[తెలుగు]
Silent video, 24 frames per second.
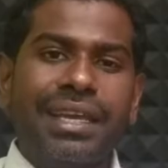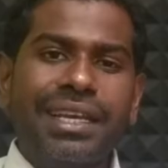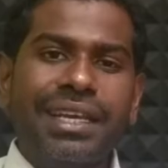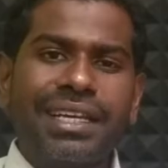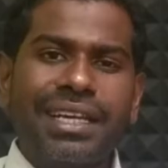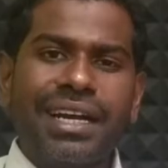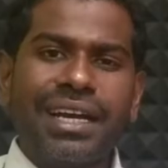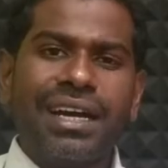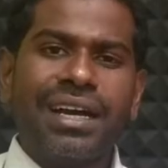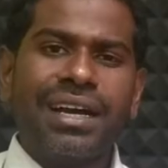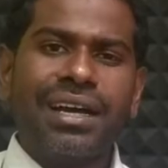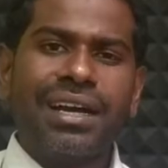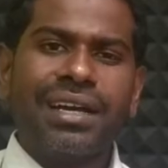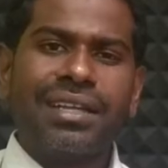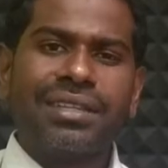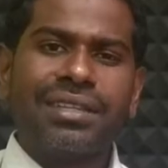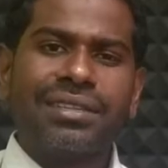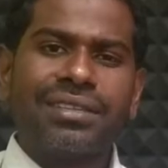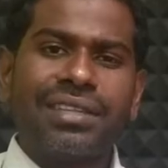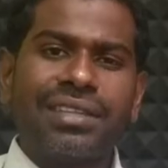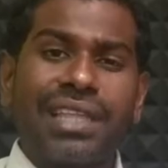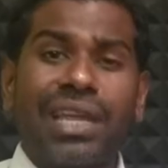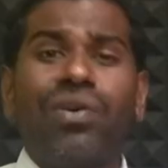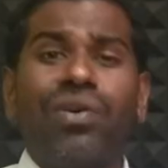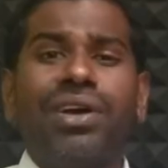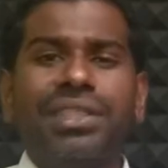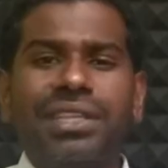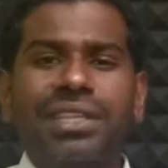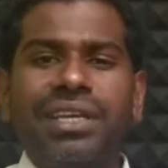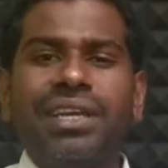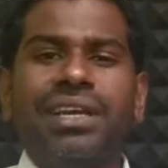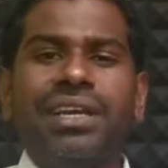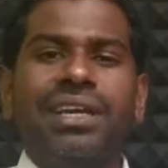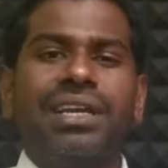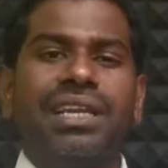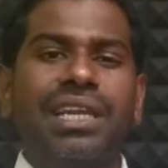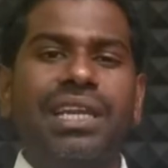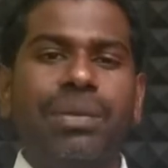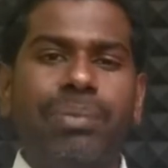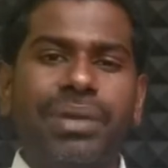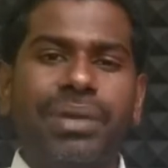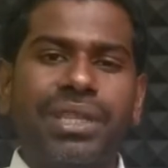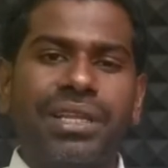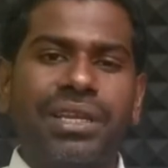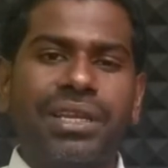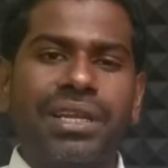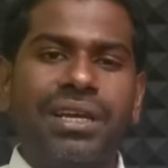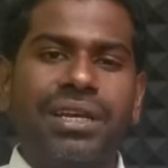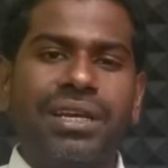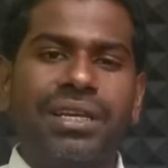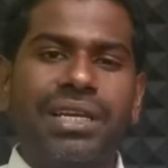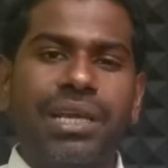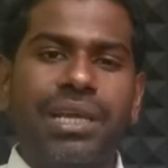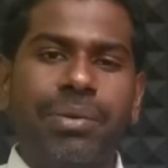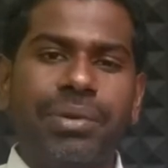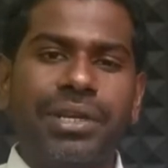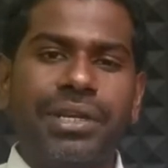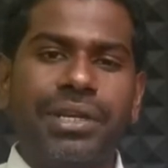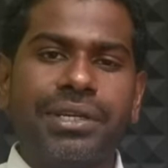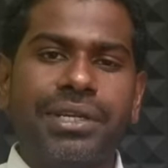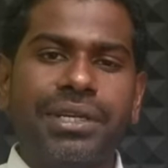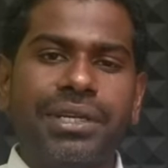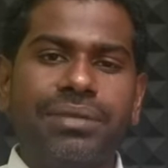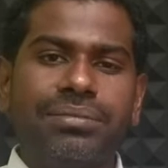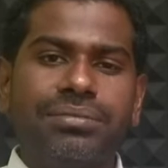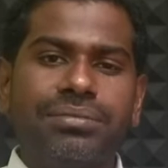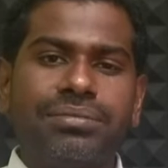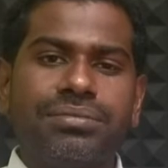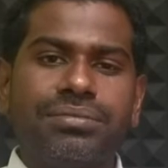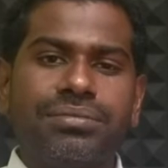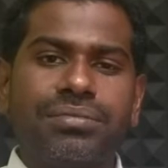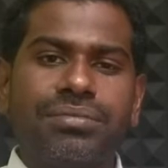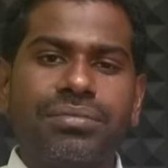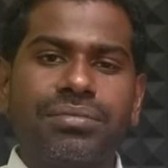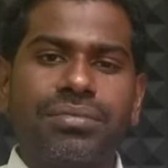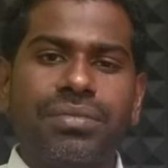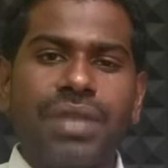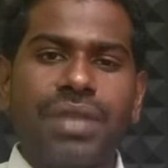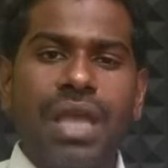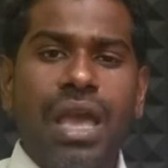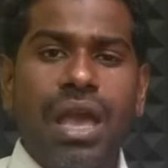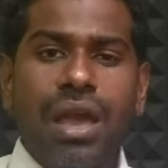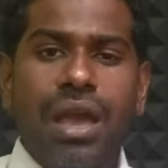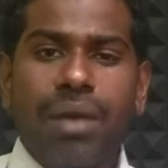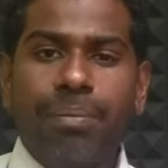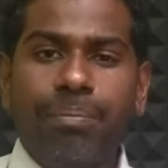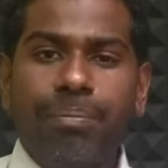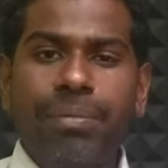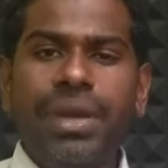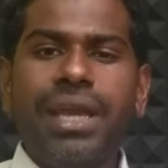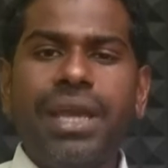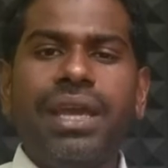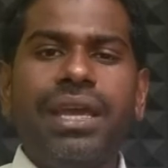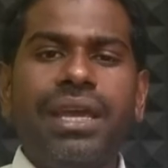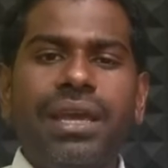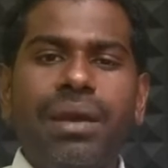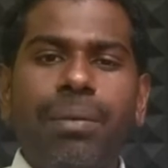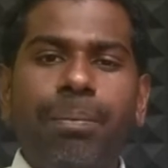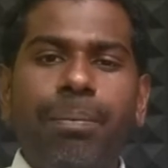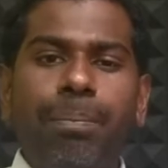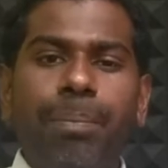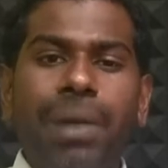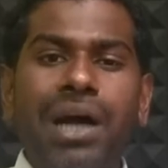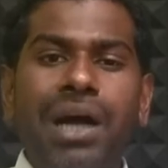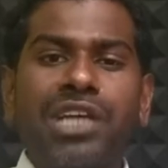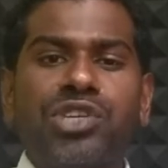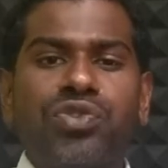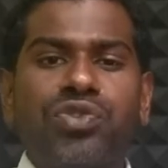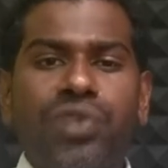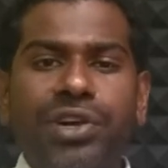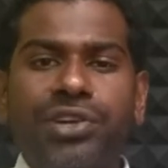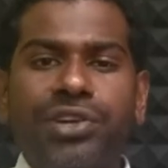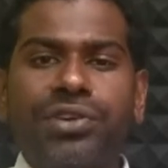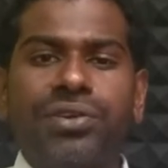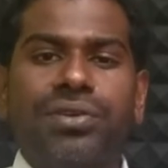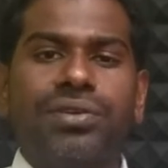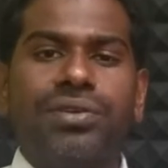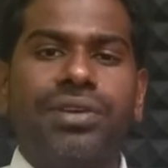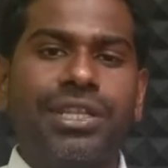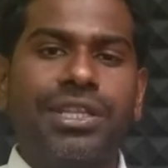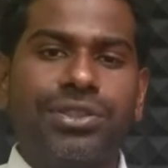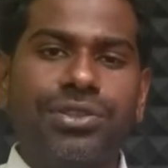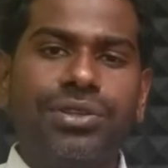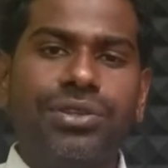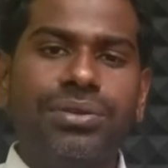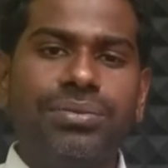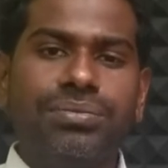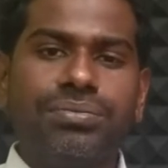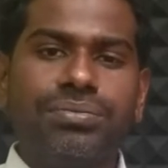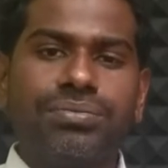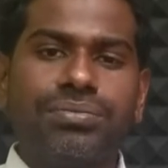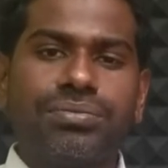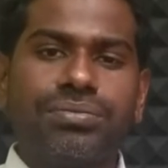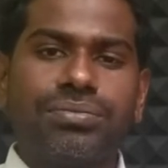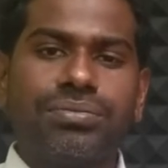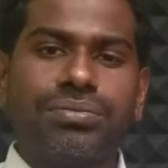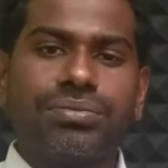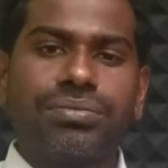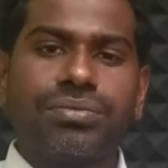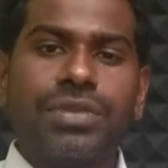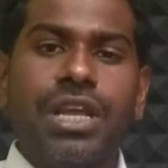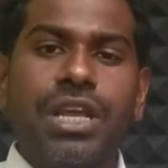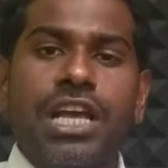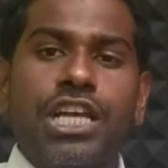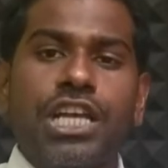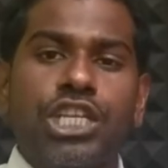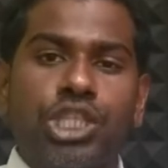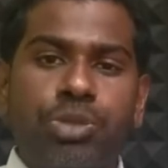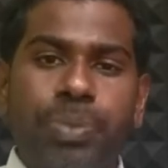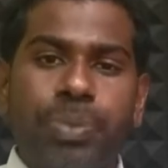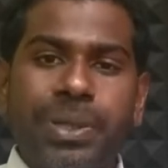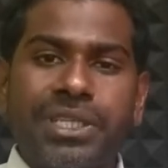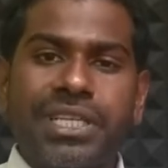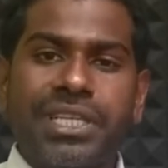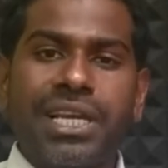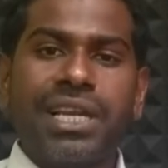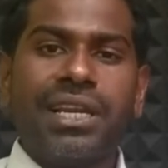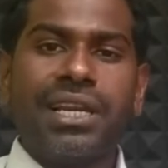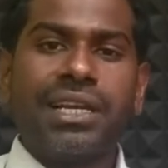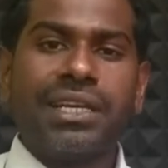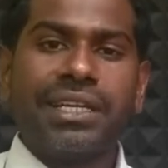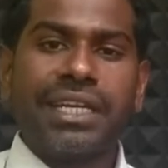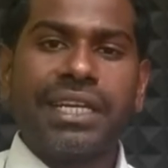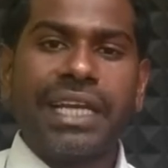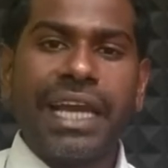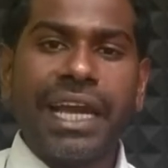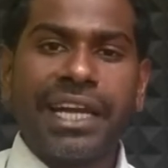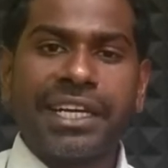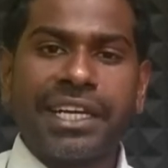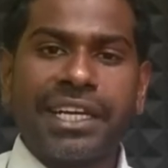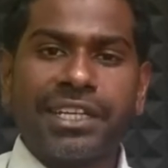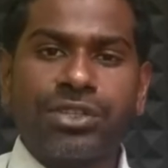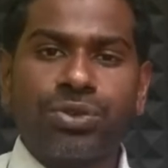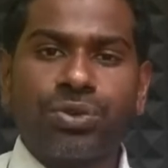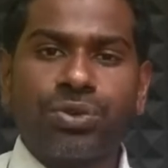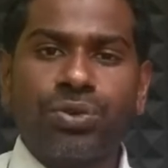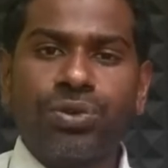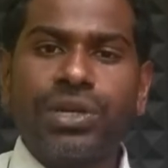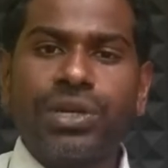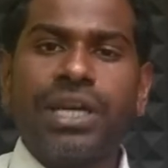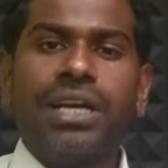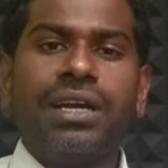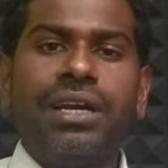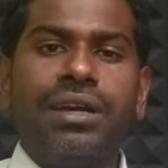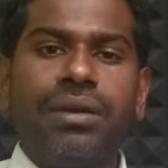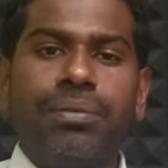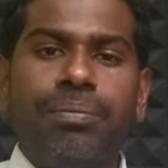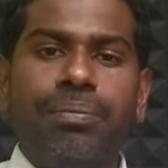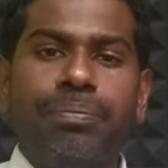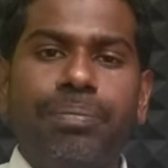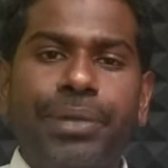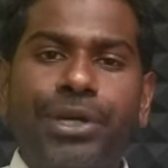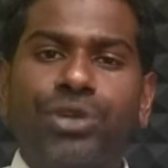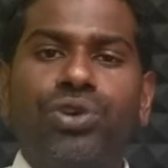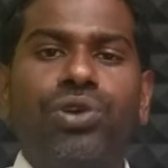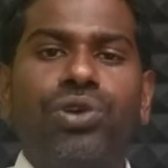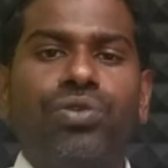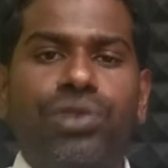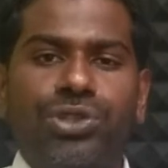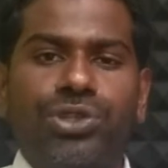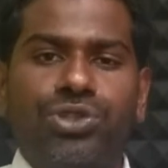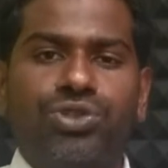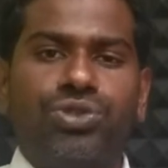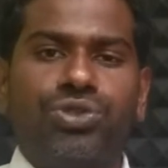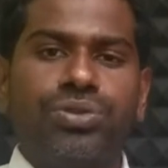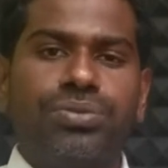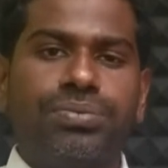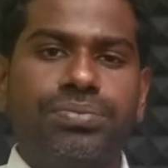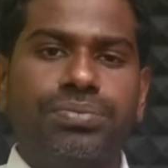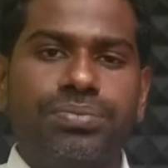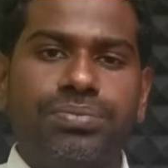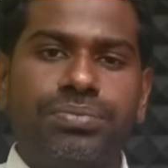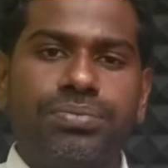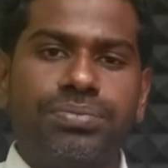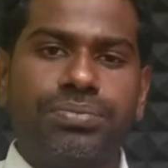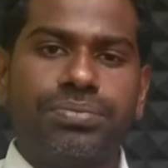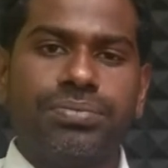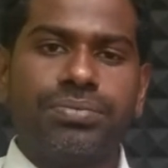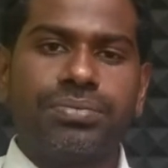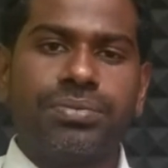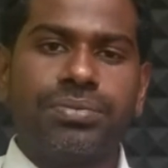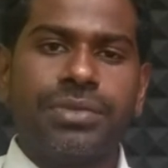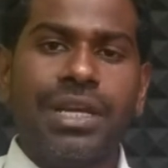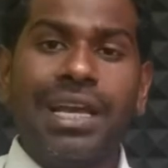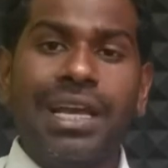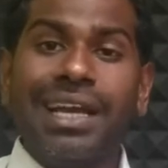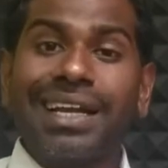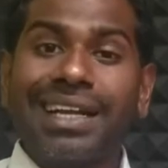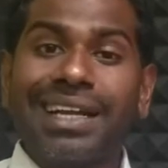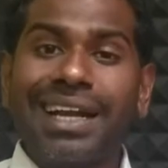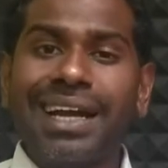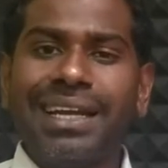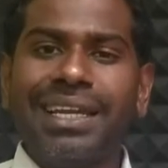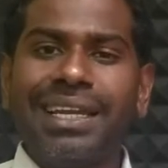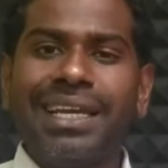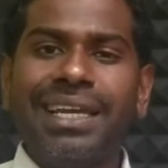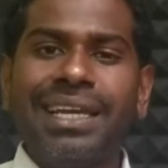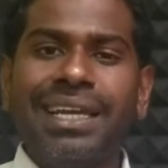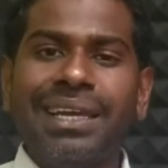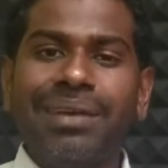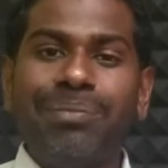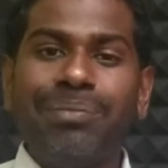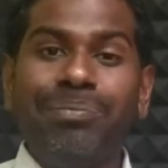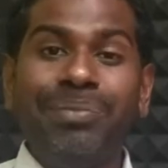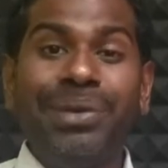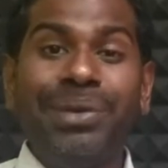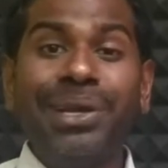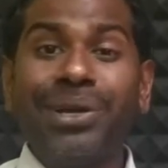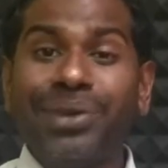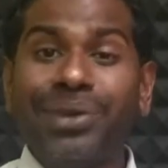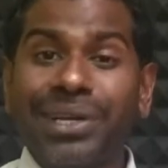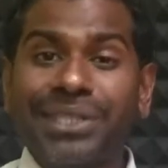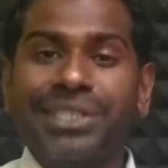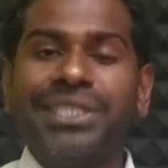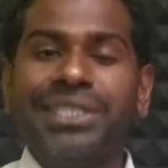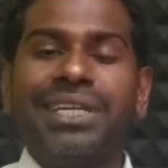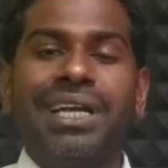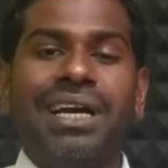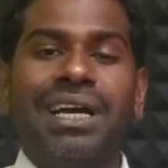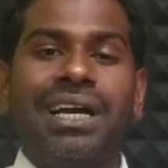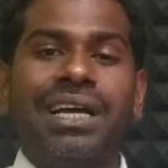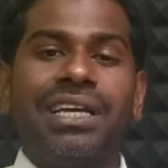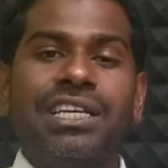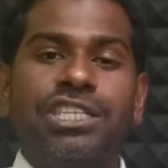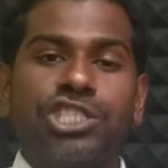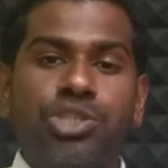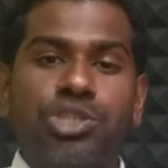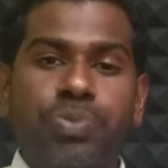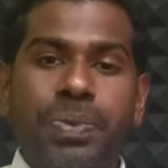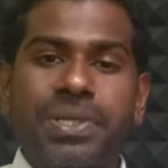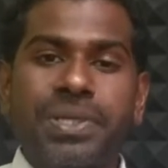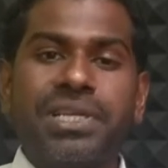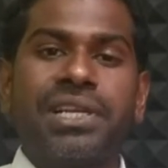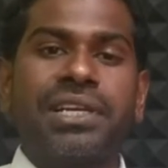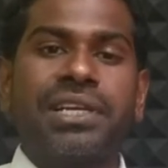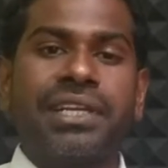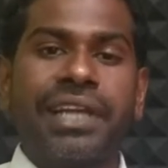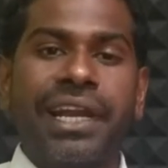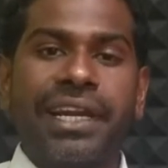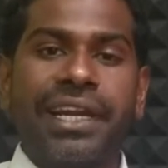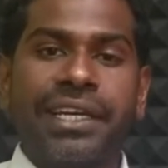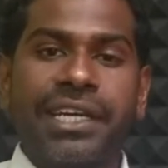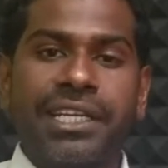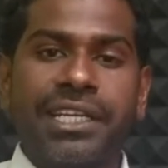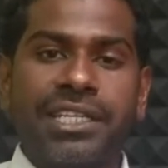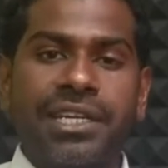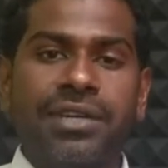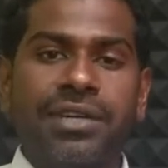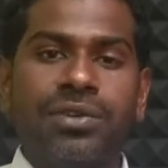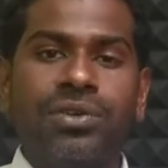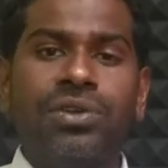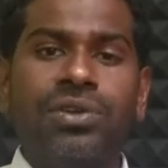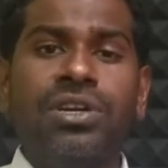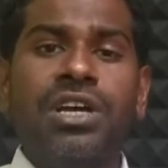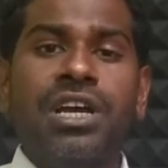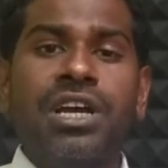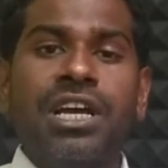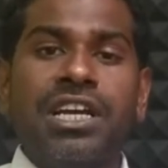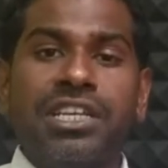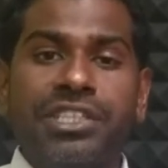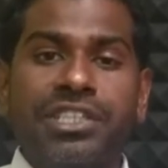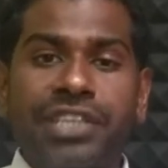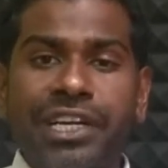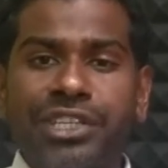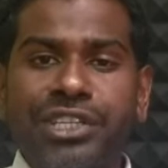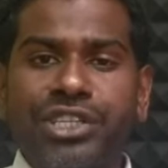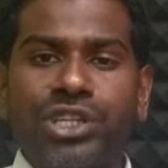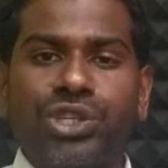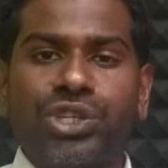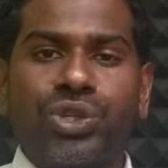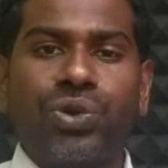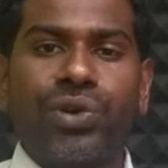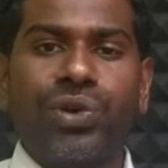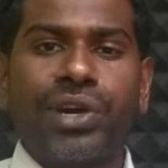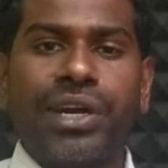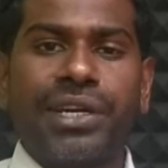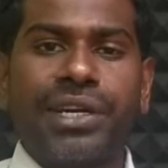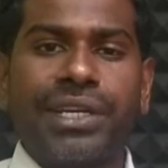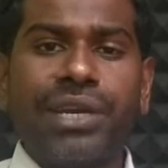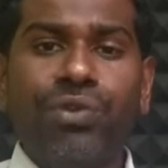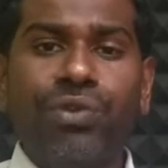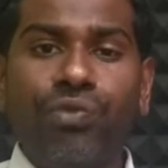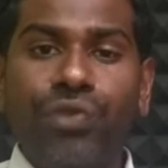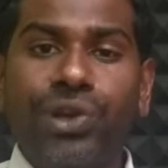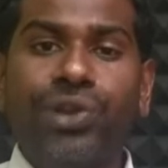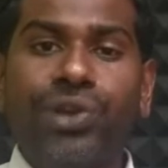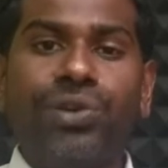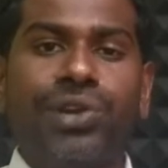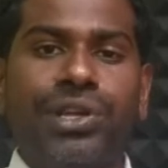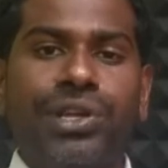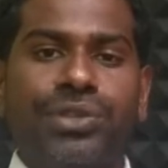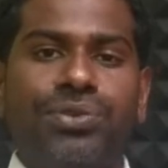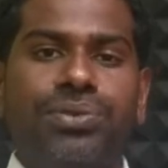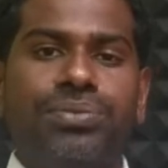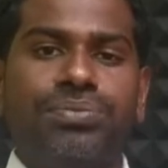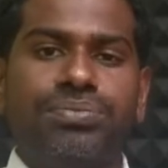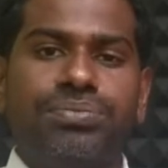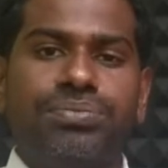ఇక తర్వాతి నిబంధన ఏమిటంటే మీ పాస్వర్డ్ నందు స్పెషల్ క్యారెక్టర్స్ కూడా పెట్టుకోవచ్చు కానీ మీకు నచ్చిన స్పెషల్ క్యారెక్టర్స్లను సెట్ చేసుకోవడానికి వీలు లేదు